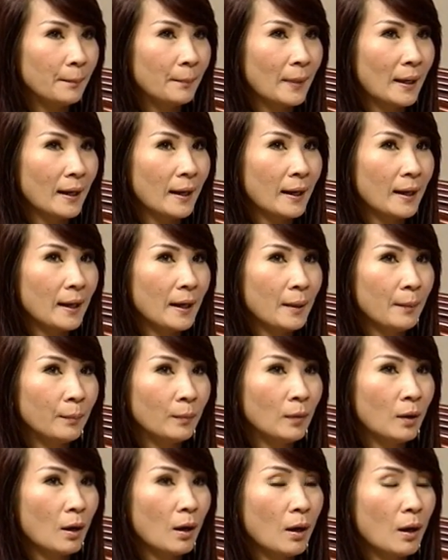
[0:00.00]
mà
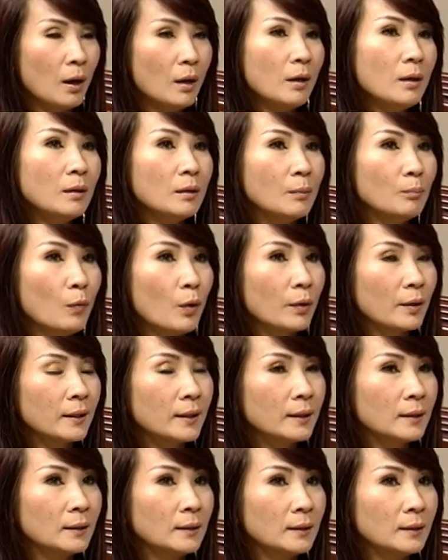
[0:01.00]
em có một
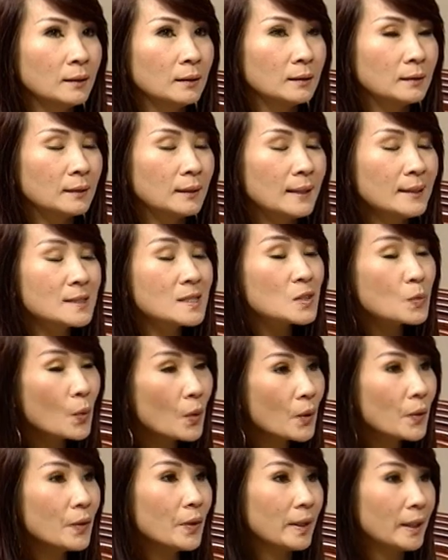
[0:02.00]
cái
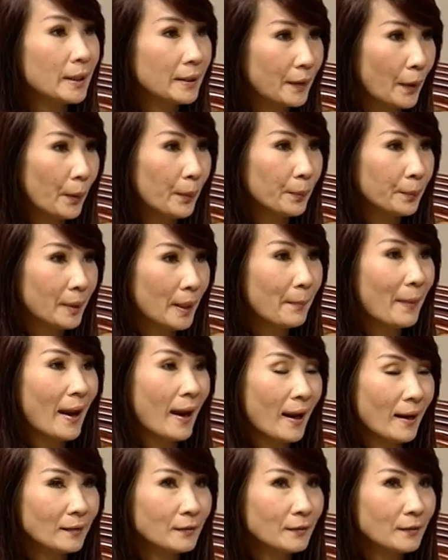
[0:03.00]
story ở trong cái right. bài dạ.